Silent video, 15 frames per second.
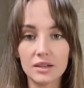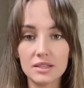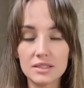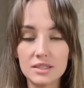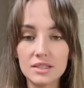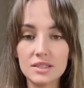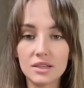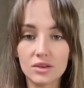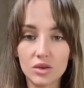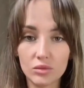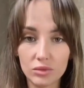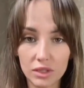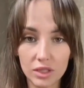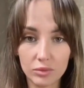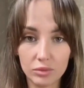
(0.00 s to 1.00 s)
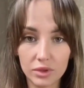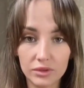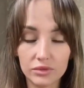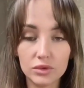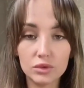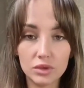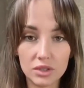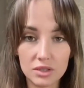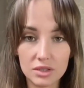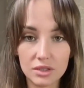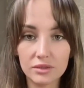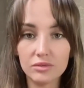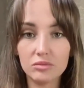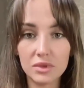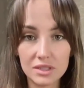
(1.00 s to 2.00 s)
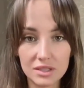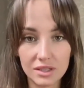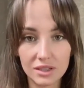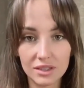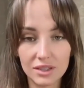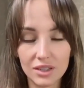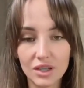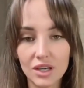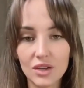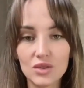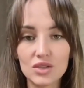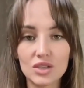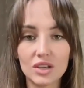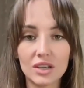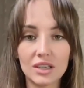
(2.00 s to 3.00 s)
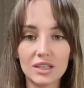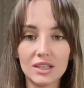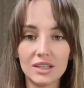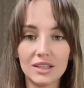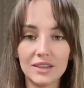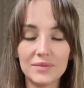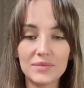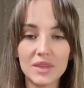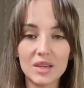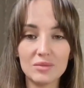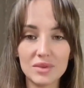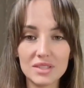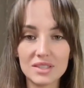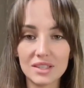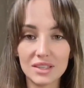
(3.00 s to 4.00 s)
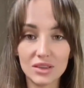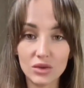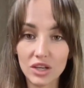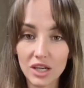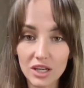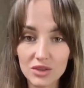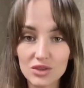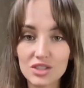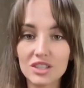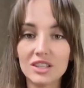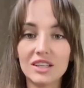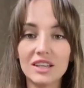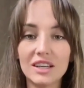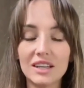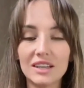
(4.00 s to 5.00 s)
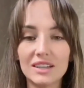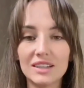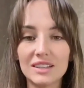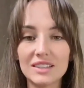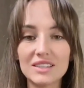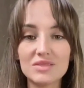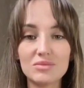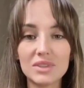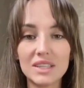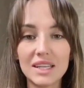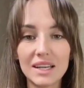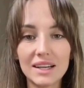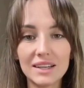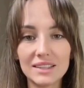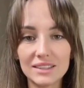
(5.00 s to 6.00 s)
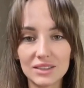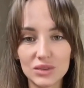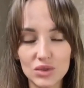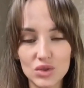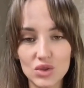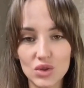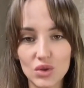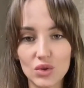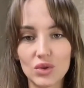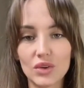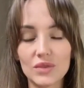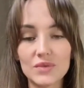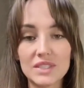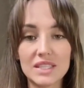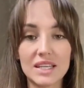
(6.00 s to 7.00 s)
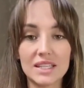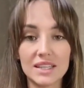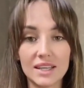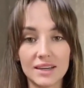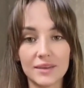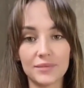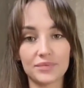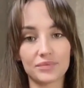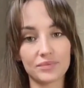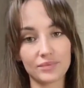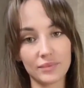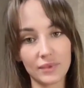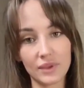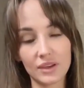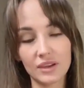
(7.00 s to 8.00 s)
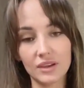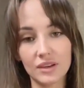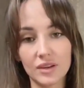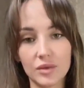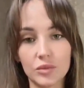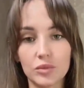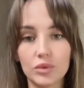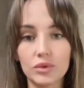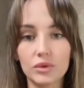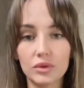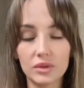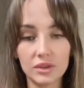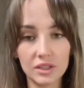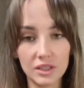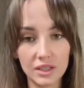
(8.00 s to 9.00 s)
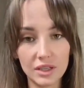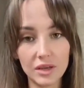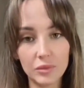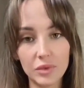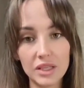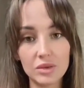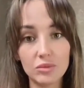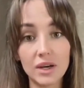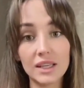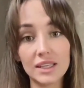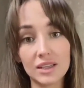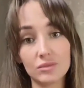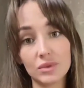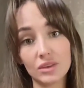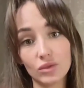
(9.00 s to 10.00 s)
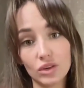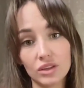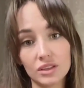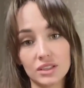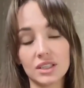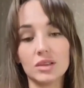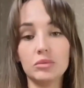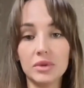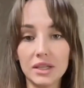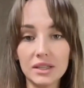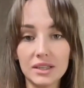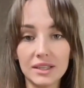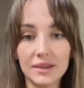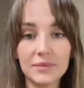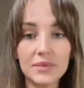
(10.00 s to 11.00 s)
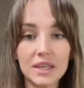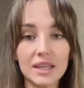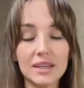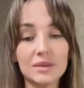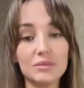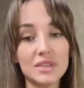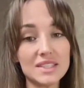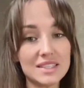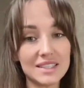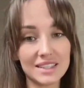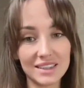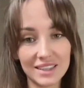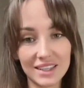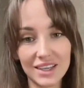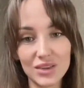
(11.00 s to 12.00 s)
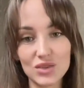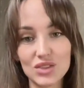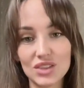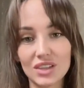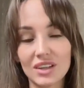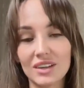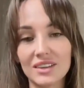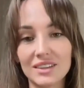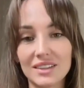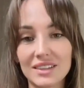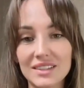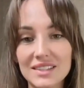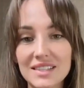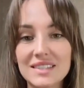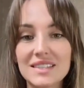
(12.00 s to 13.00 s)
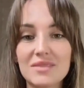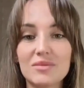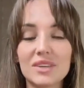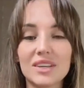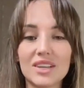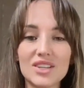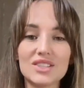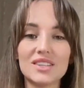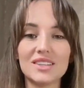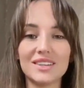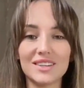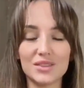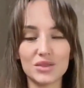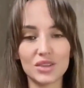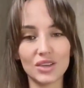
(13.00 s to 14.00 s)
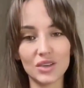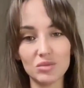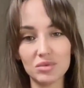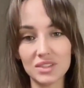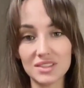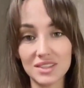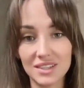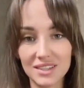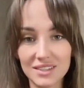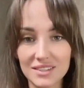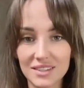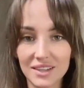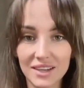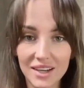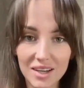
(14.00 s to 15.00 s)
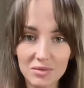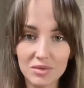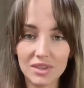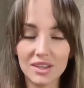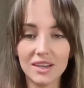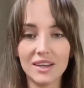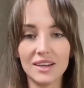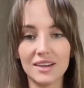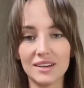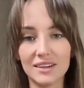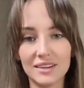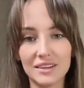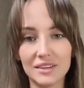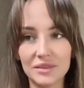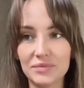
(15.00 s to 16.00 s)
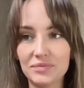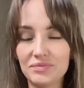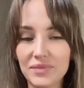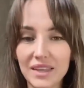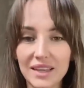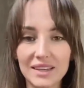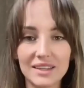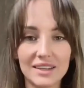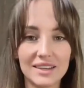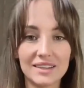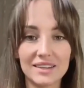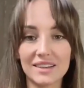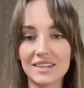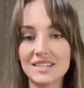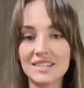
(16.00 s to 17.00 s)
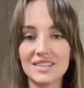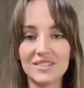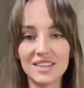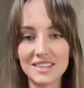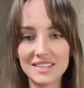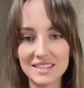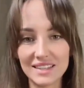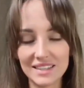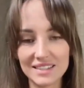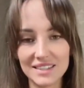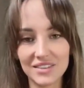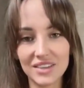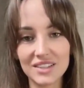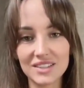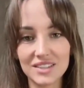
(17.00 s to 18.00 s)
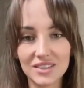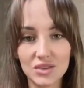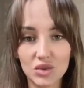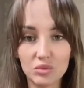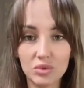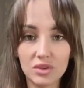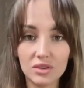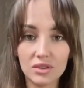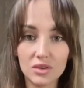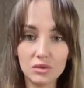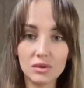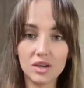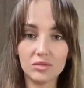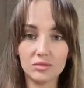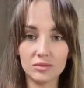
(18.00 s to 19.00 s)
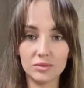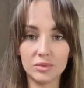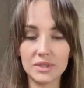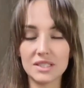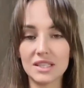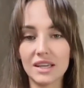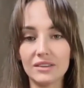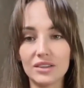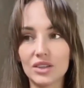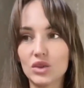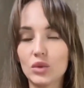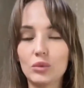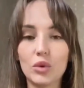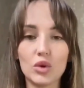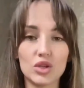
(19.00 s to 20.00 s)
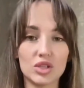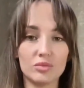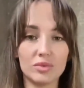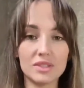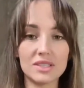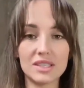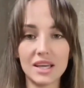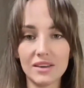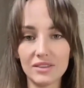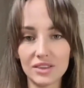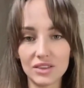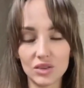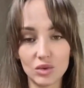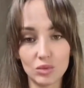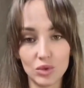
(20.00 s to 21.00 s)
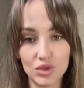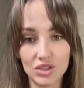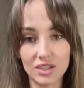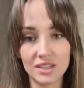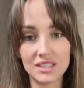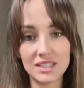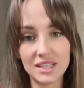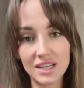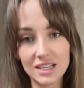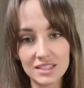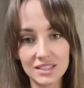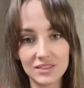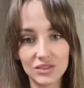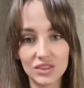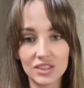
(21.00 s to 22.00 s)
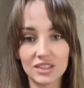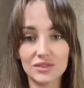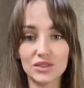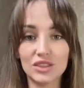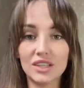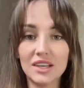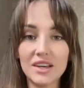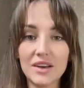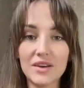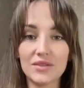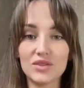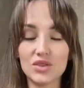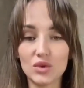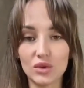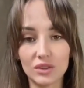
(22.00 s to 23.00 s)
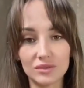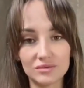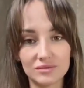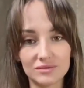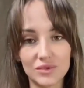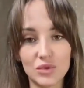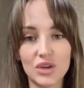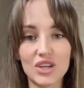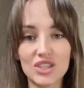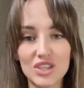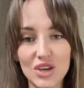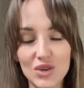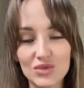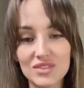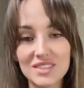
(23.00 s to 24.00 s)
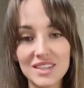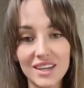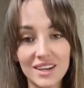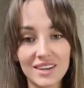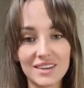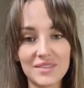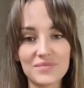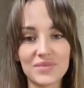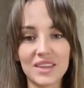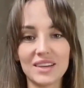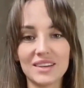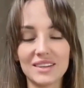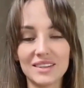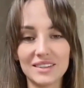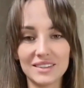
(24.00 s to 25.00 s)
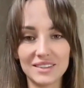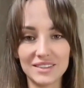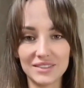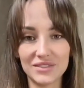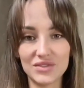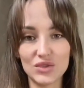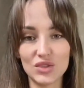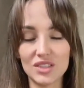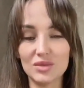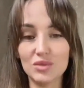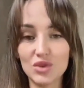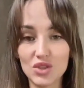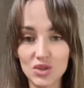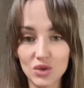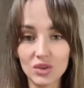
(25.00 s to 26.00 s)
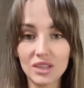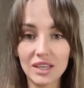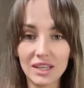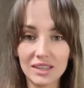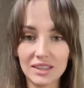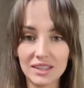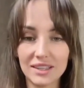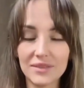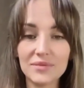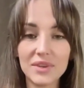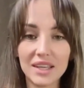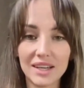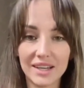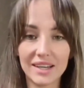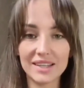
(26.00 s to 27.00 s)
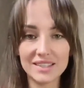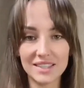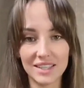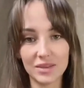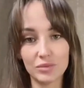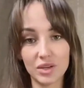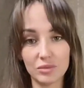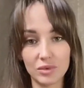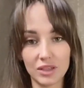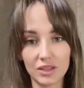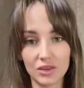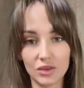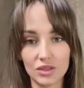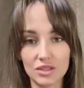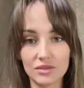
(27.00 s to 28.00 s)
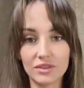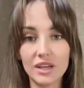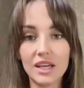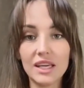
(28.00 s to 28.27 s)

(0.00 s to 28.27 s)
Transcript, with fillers: Здесь огромный наплыв туристов, местных отдыхающих, и местные отдыхающие, несмотря на то, что страна по пониманием довольно-таки бедное Местные отдыхающие э, – те самые граждане, которые любят царить деньгами, а, э, красоваться и рисоваться друг перед другом, поставить, кто больше поставит, кто больше растратит. Вот это вот все угощаю всех, Э, все за мой счет, это как раз-таки про македонцев.